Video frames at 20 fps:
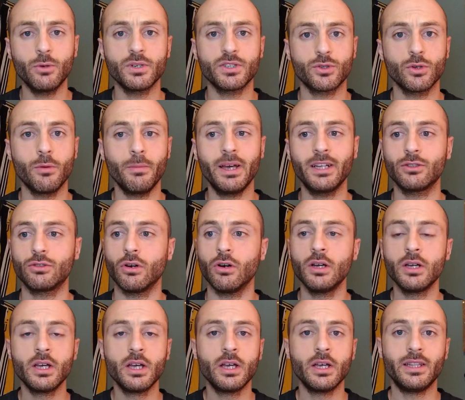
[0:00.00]
in questo
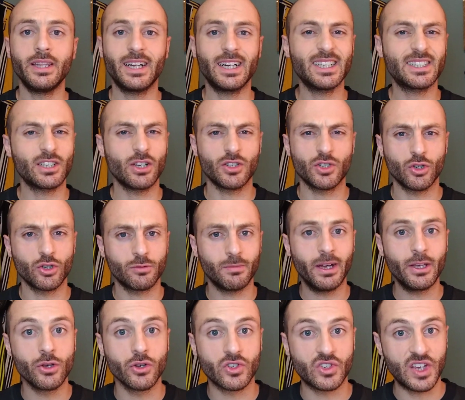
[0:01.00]
momento ne restano, se non
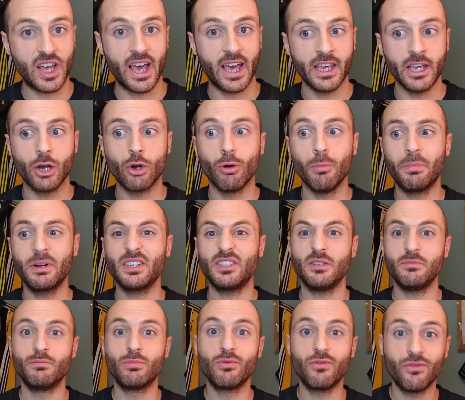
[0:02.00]
sbaglio, sei,
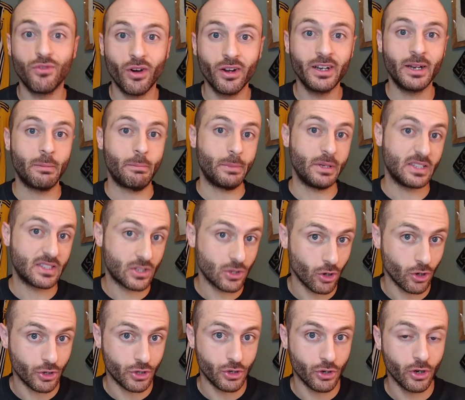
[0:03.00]
compresi Buffon e
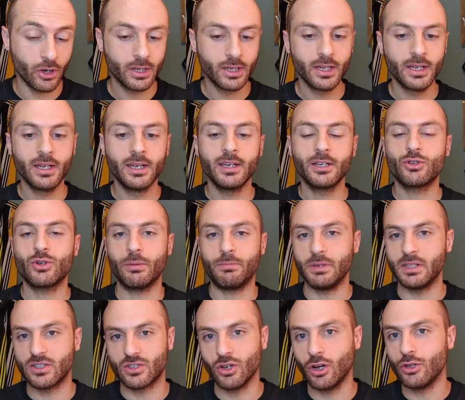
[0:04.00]
Pinzoglio cioè
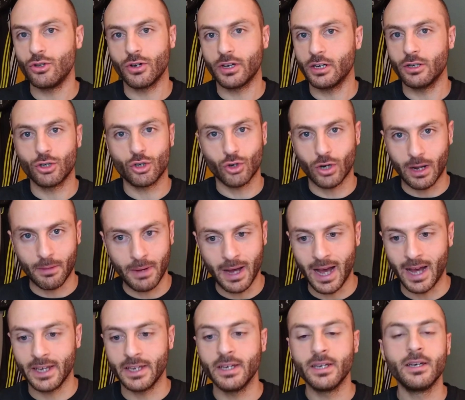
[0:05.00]
Pinsoglio che non gioca
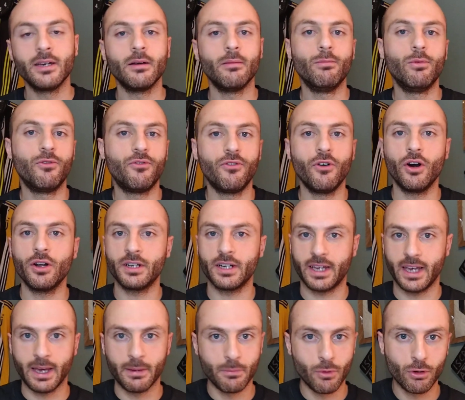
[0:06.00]
mai, Buffon
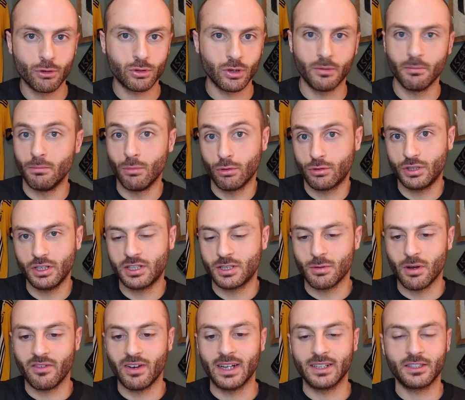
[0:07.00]
che è molto,
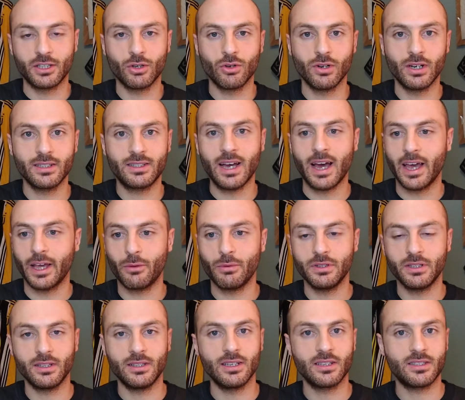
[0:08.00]
moltissimo avanti con l'età e
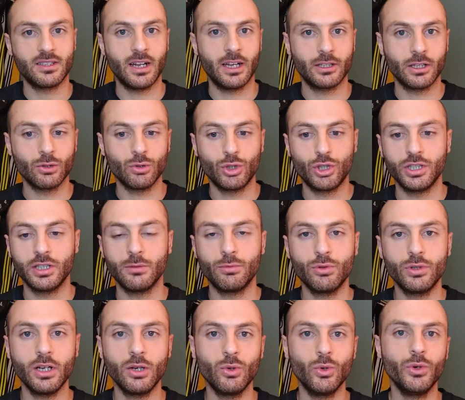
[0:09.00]
quindi è destinato ad uscire
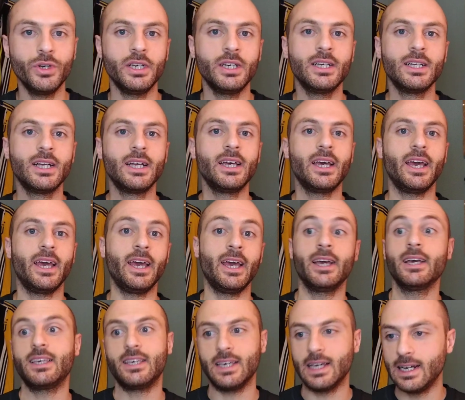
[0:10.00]
pure lui
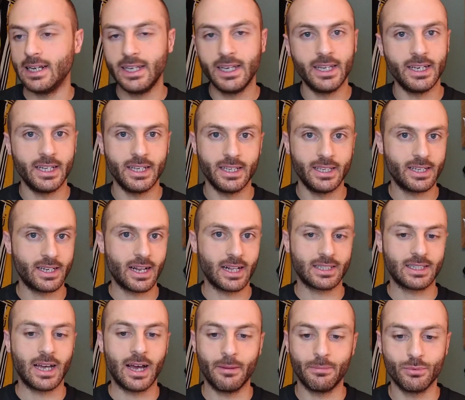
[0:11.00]
e Chiellini in
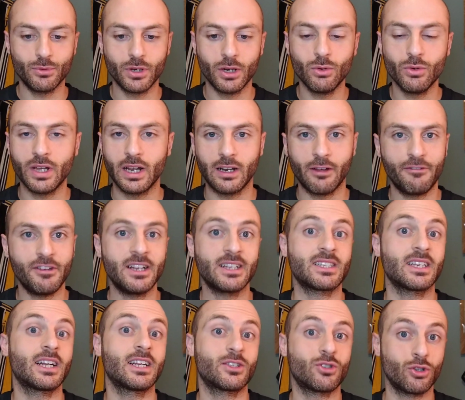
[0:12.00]
realtà pure lui alla fine
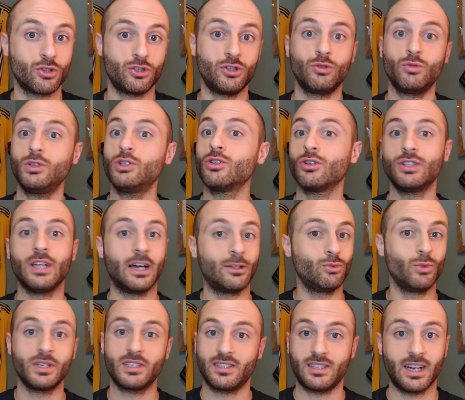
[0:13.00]
sarà sostituito da
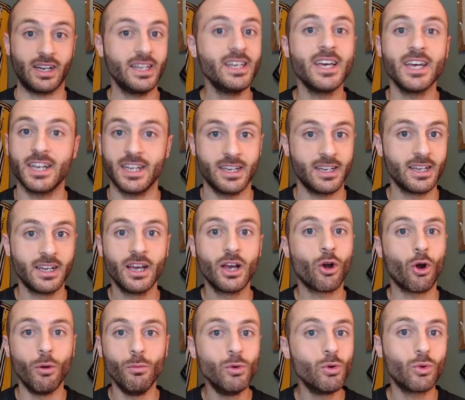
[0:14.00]
due stranieri,
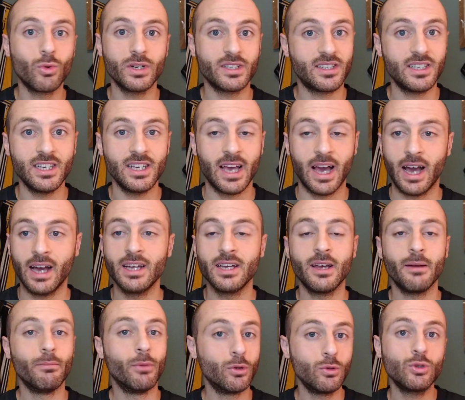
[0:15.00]
comunque sia
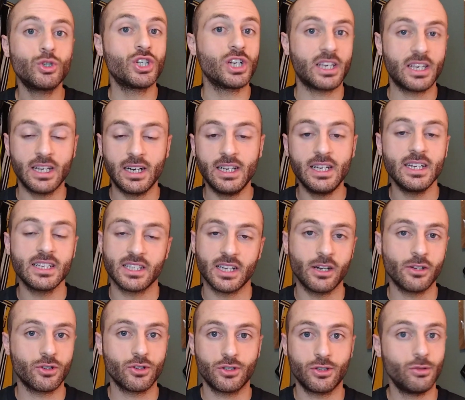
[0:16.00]
Bonucci e Chiellini
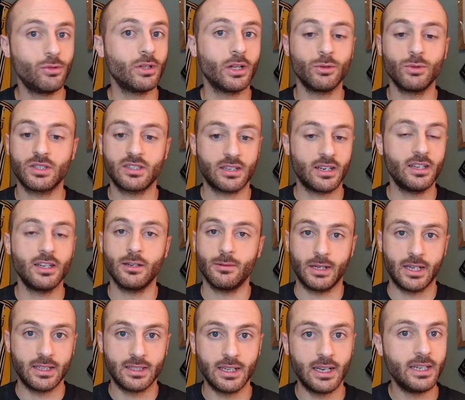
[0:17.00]
saranno sostituiti da due stranieri
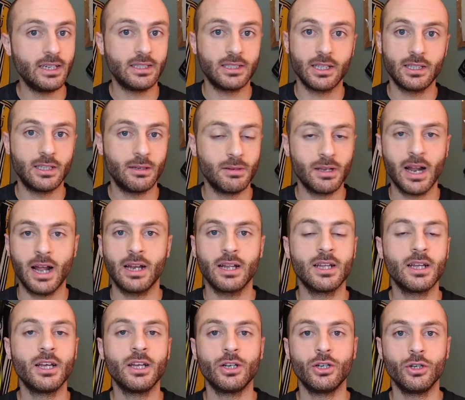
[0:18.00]
perché Delict e De Miral
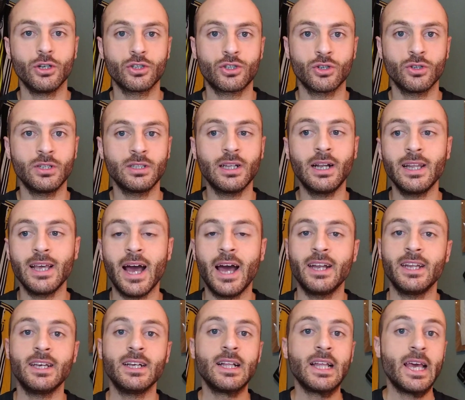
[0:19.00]
non sono
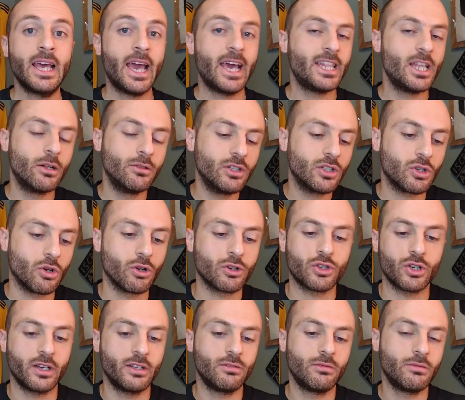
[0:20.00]
italiani ed è un
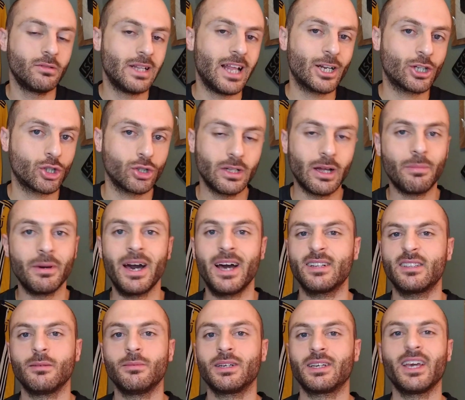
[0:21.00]
discorso che lascio da
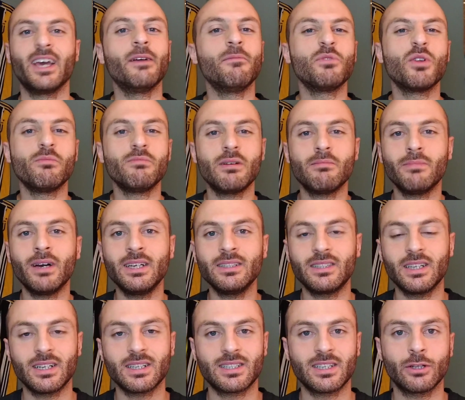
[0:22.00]
parte perché non mi è mai
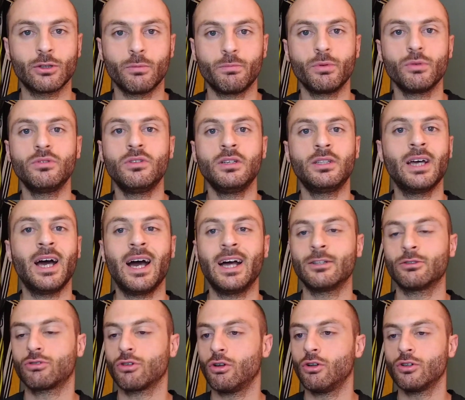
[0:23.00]
interessato più di
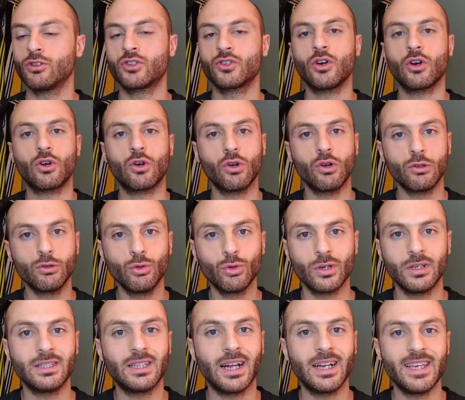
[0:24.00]
tanto lo zoccolo
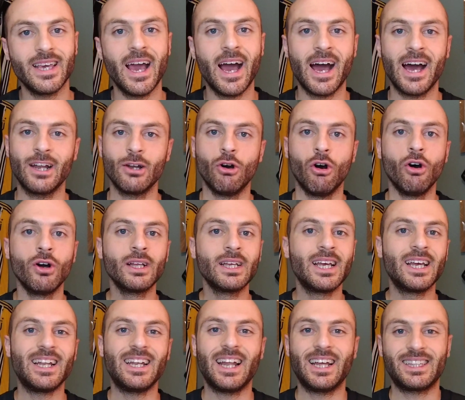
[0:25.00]
duro italiano,
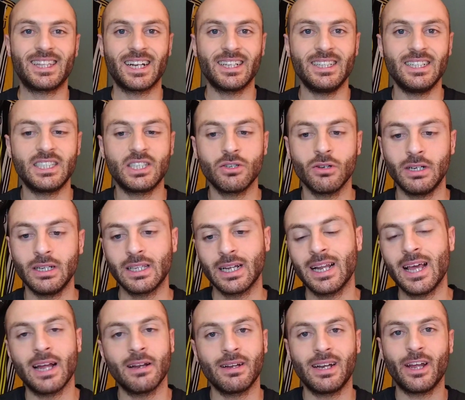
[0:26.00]
la tradizione
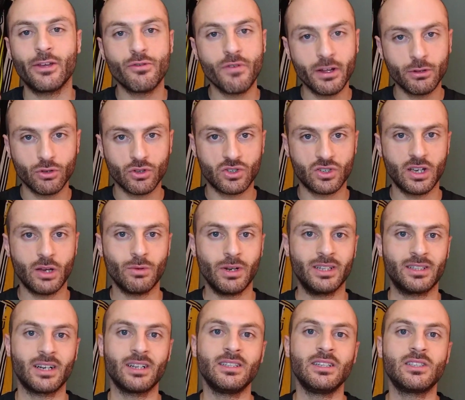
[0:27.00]
italiana, la Juventus è
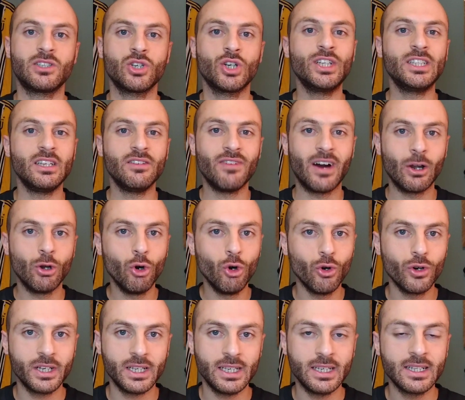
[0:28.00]
una tradizione di
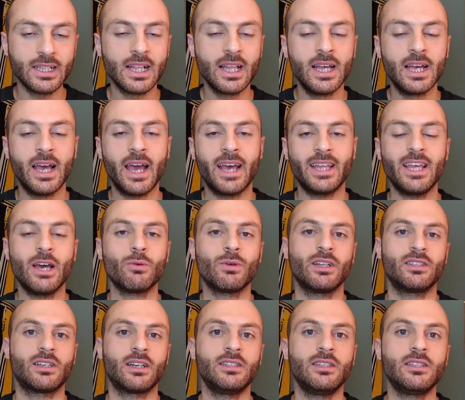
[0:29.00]
valori ed è
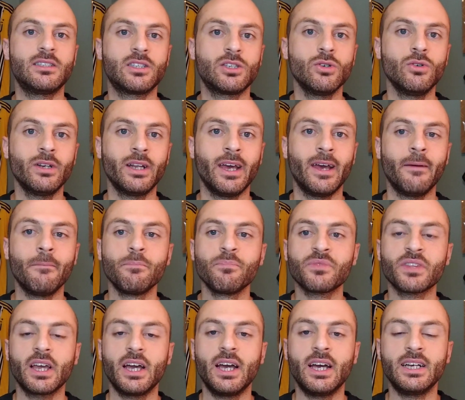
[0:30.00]
una tradizione
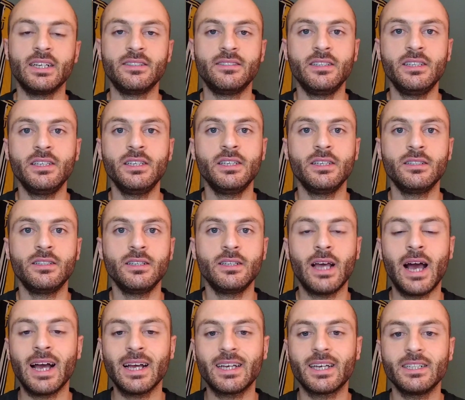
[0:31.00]
eh, di, di,
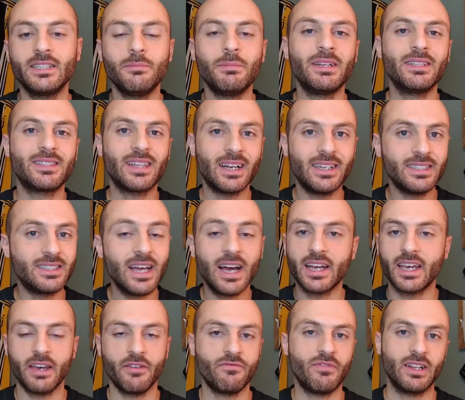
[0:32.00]
anche di
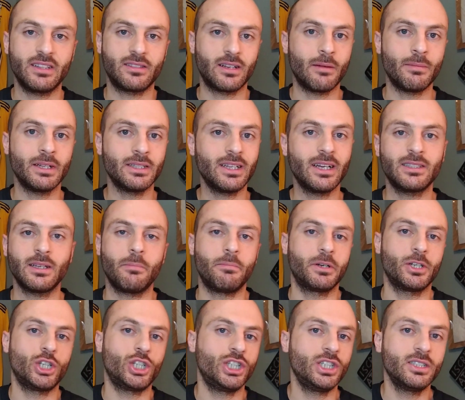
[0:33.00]
mentalità che va tramandata a
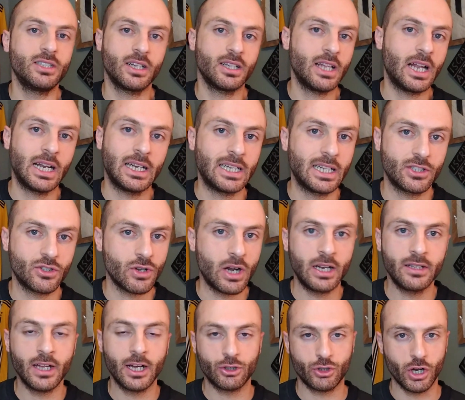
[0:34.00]
prescindere dalla la
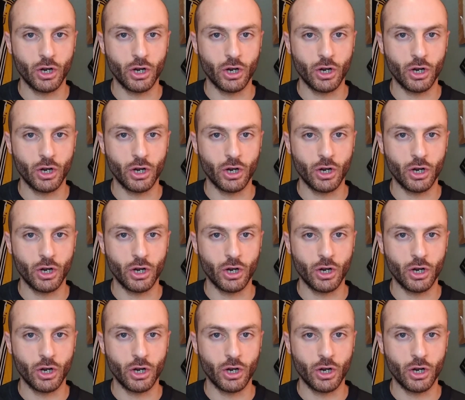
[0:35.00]
nazionalità.